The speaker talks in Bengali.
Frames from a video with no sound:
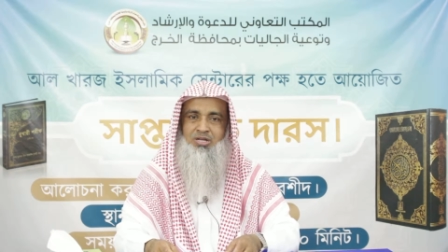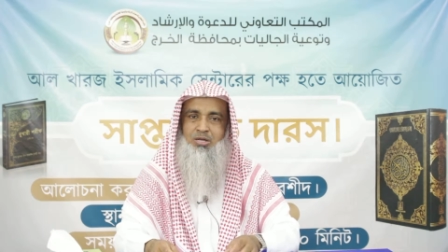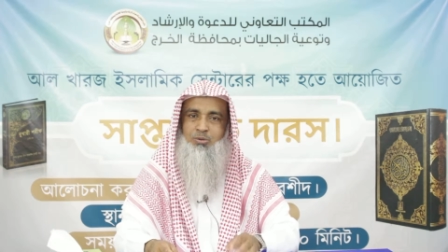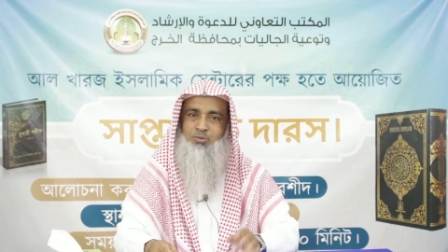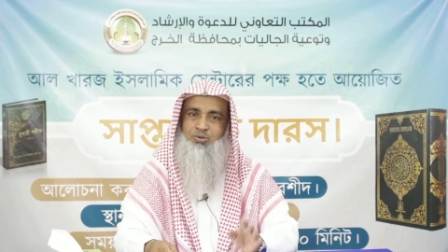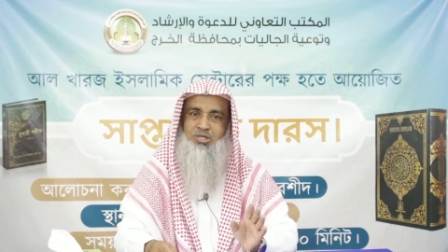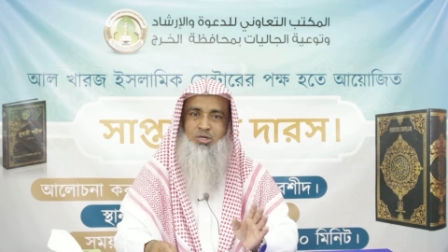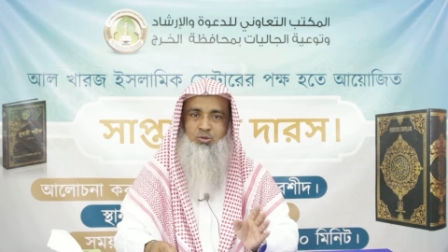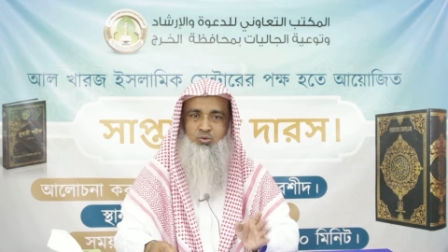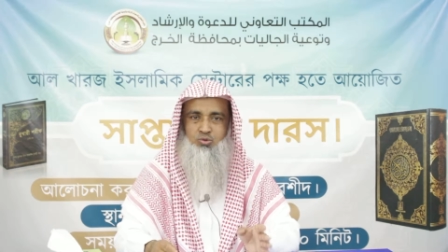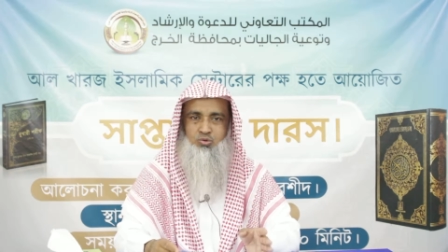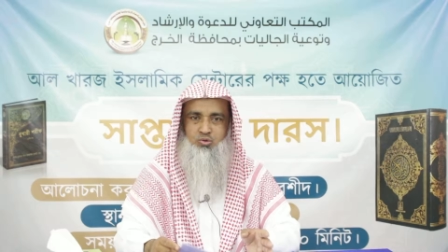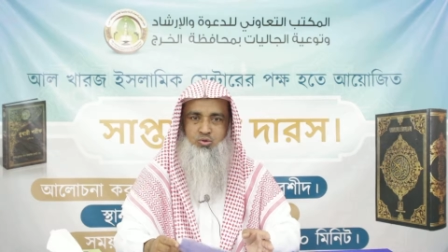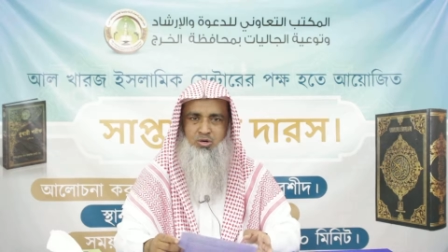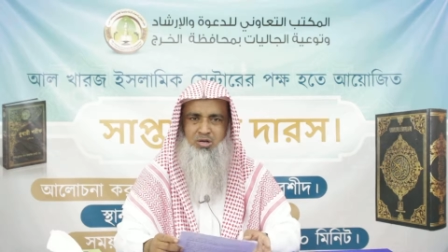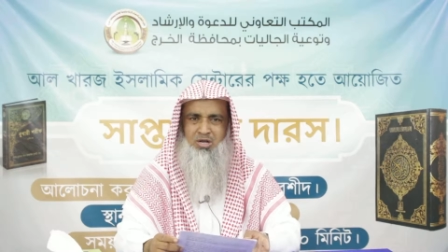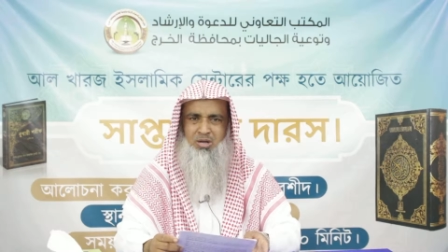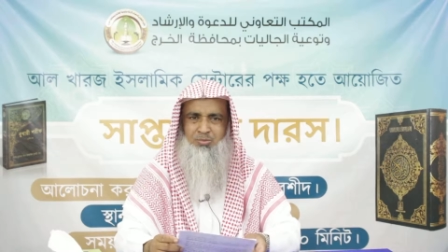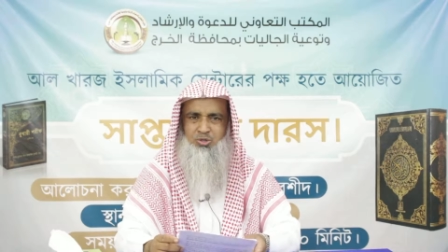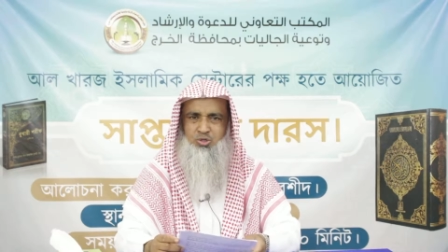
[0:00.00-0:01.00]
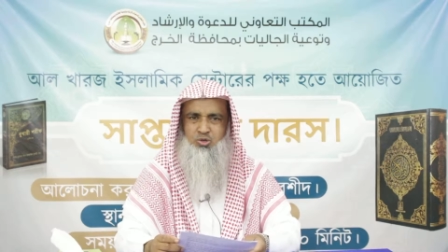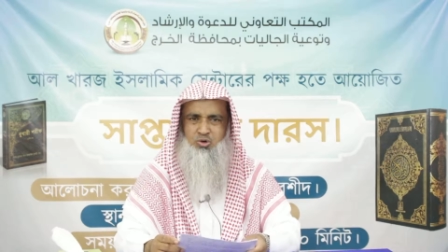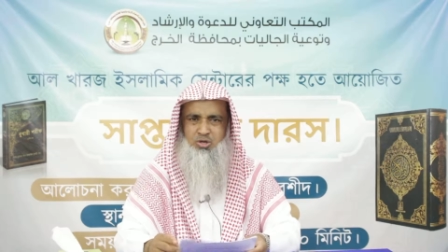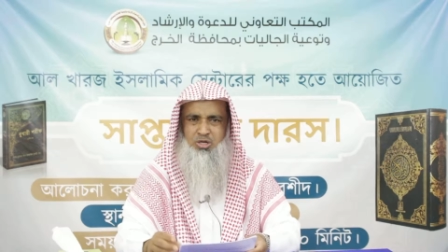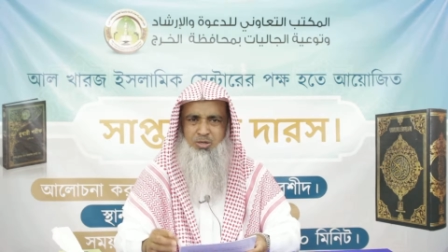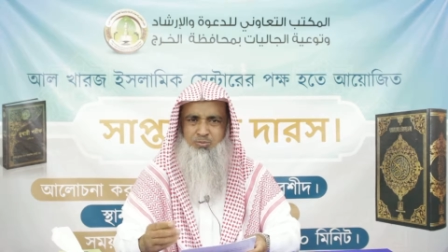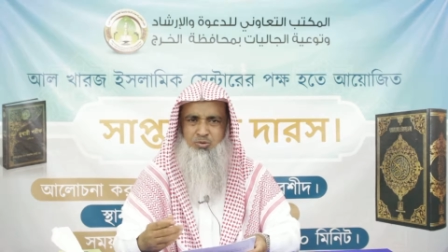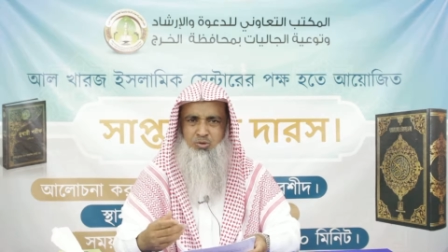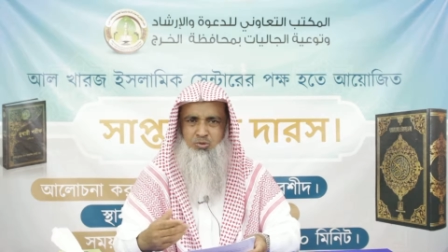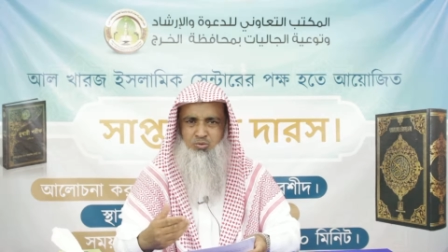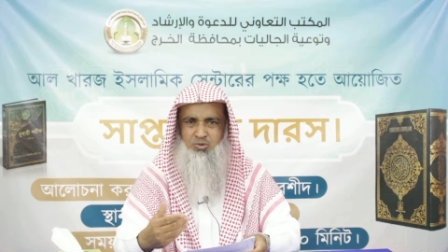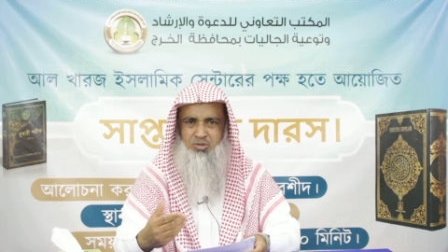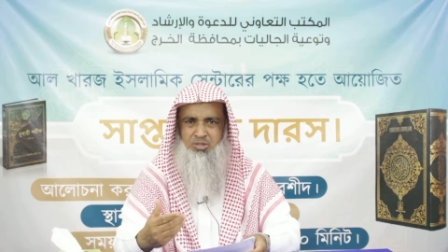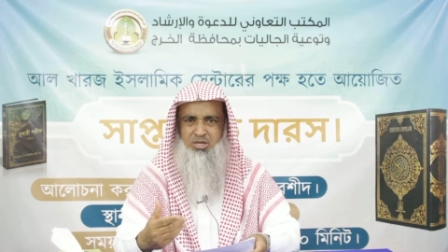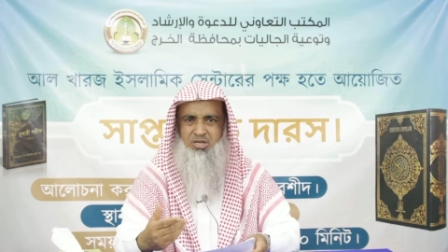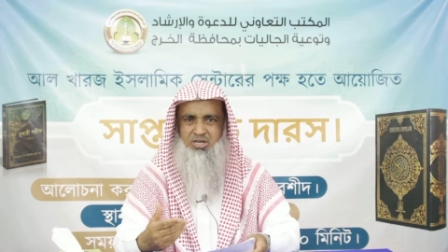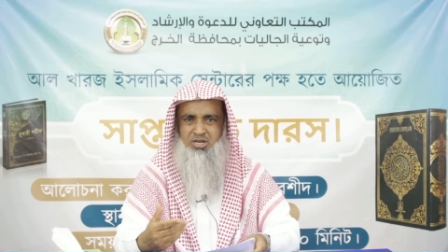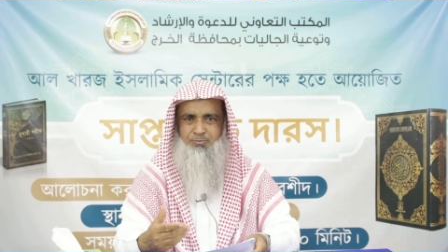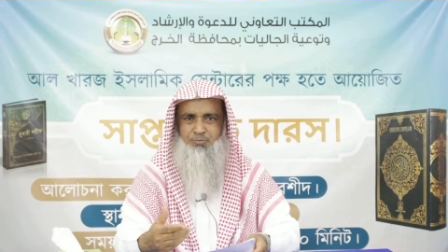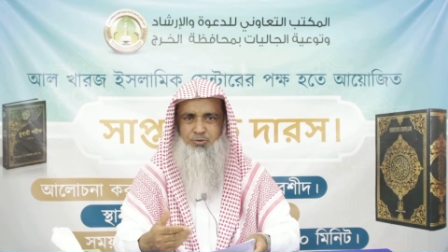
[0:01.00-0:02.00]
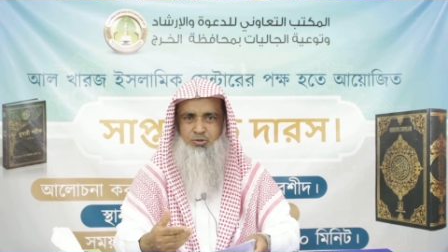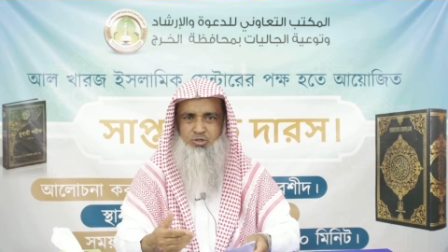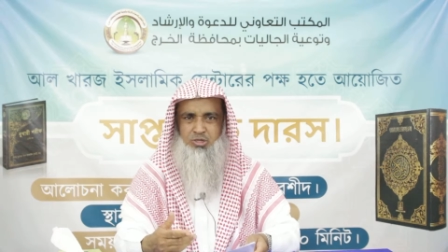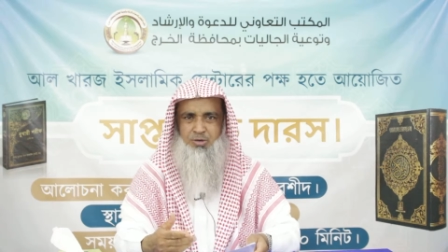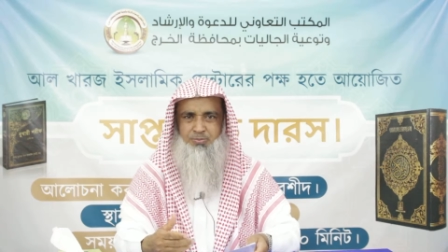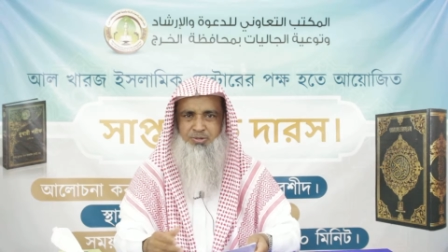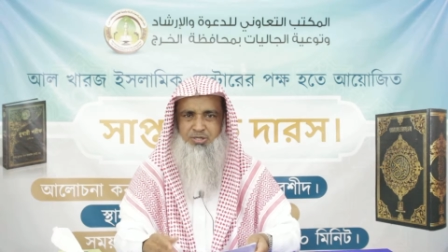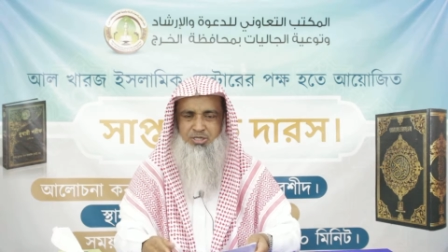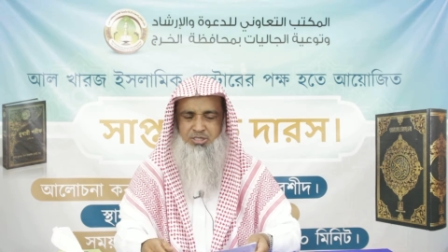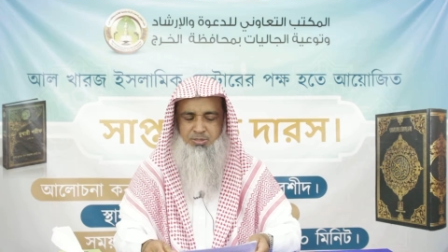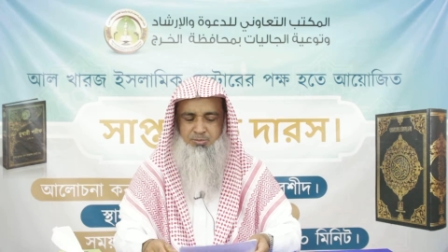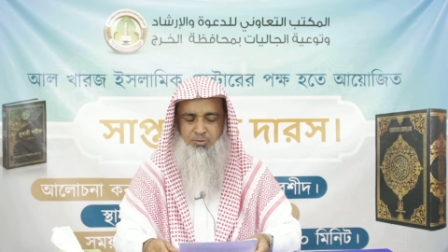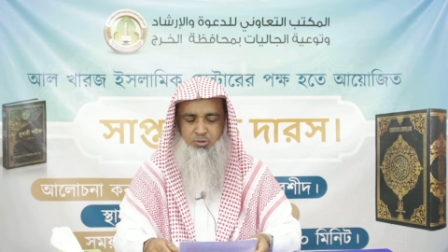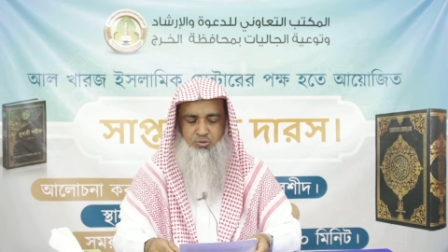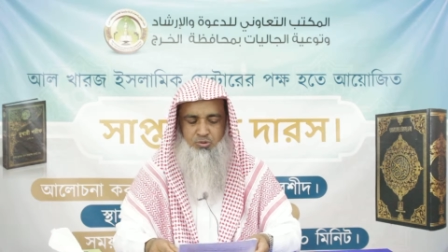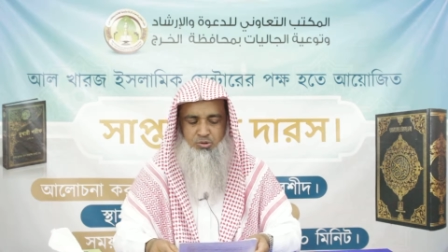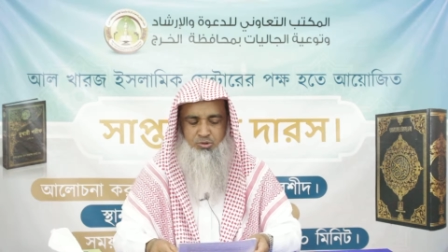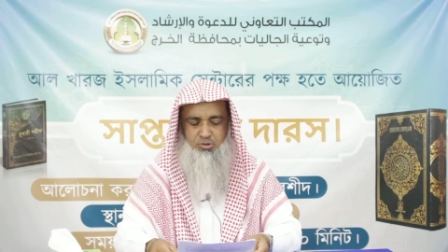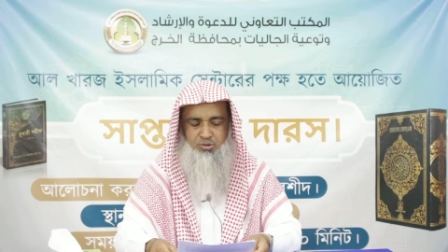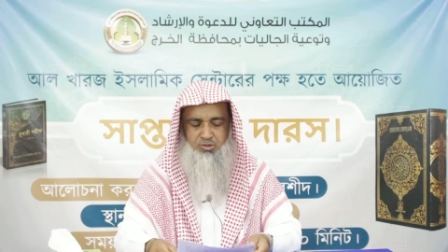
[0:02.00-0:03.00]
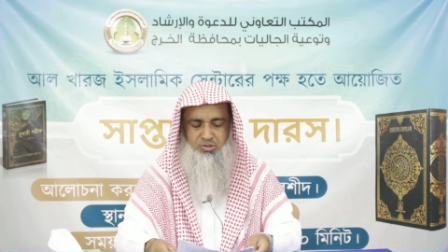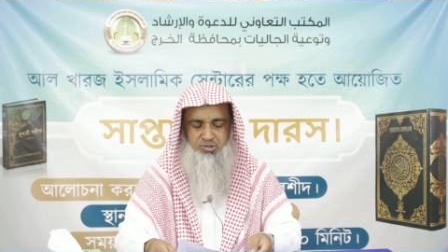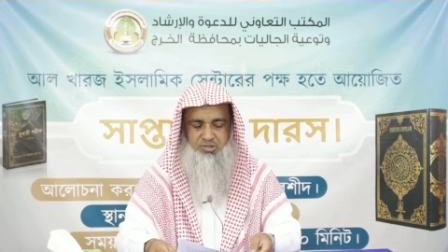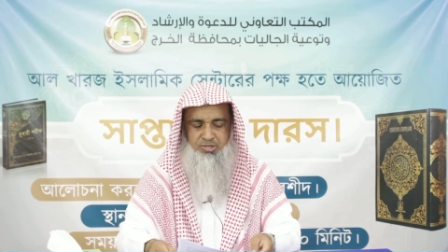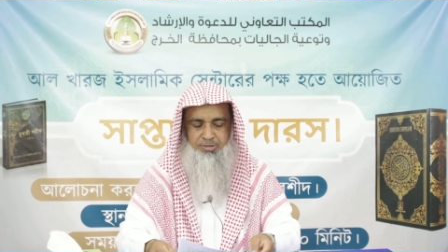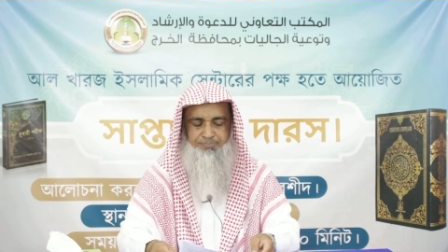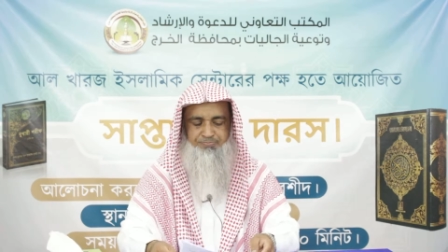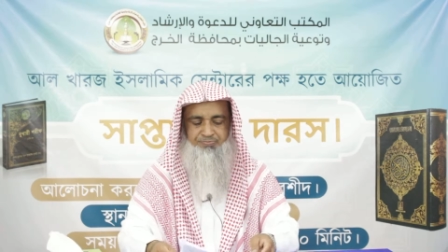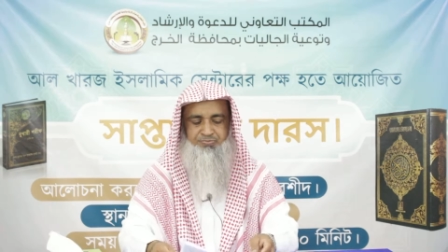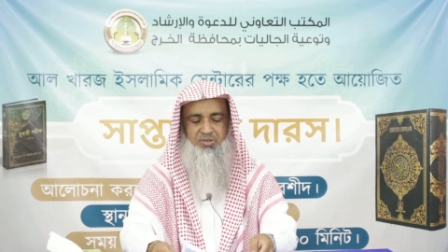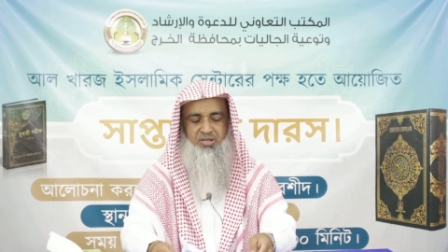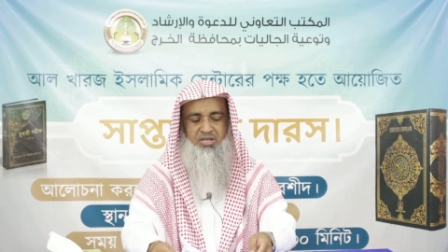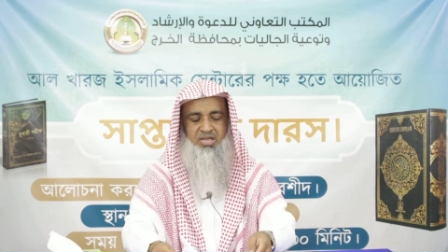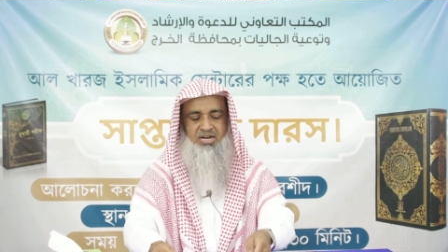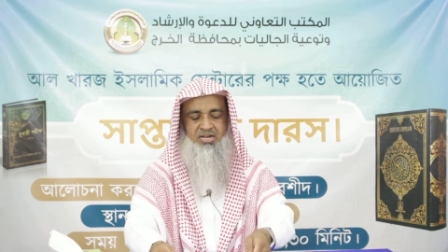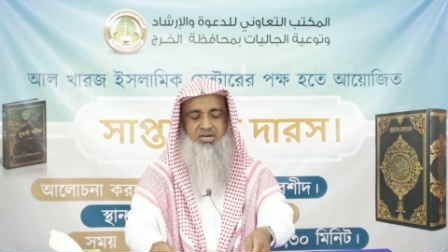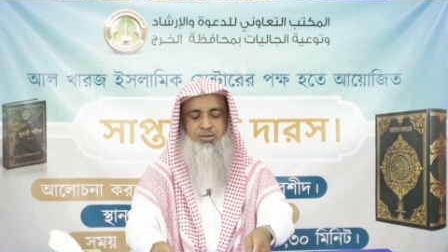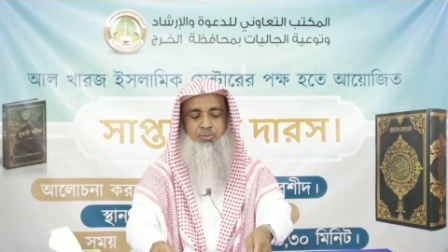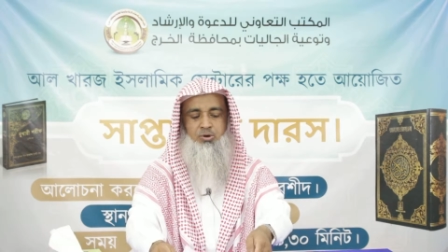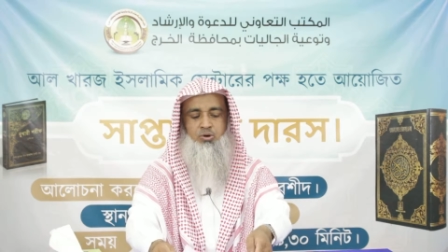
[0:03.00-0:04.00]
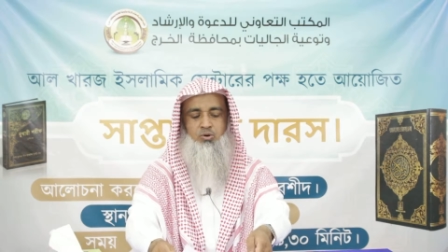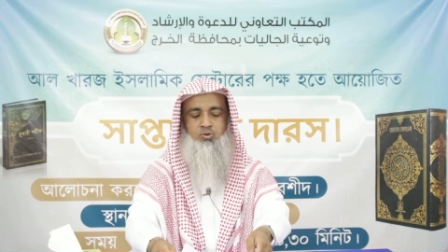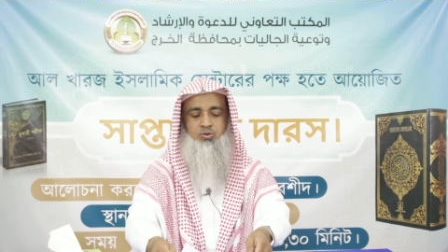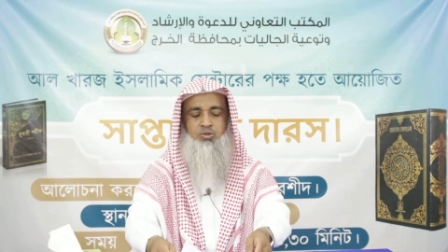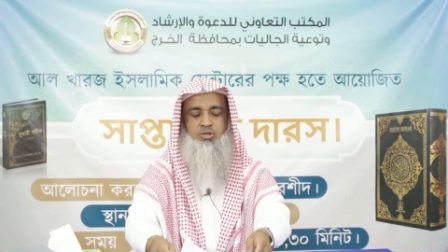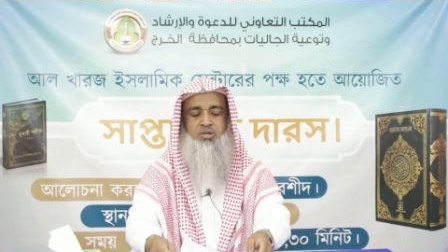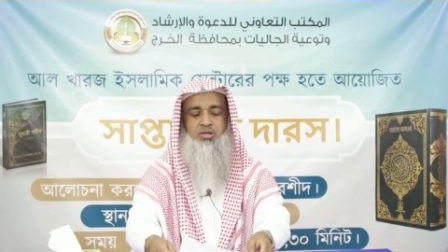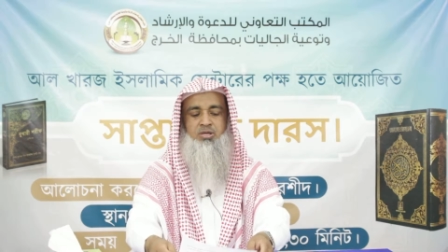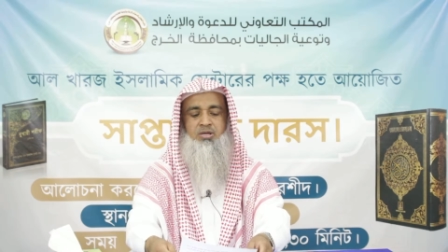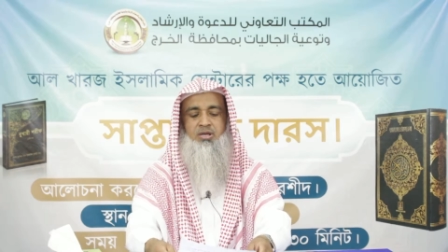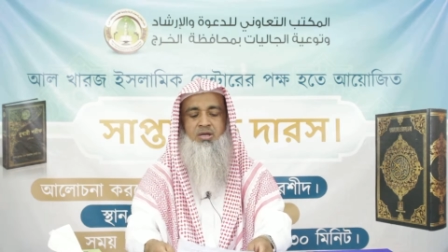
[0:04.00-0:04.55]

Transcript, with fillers: এবং তার উত্তর আমি সংক্ষিপ্ত দুই তিনটি প্রশ্ন আপনাদের সামনে তুলে ধরতে চাই এক নম্বর হলো যে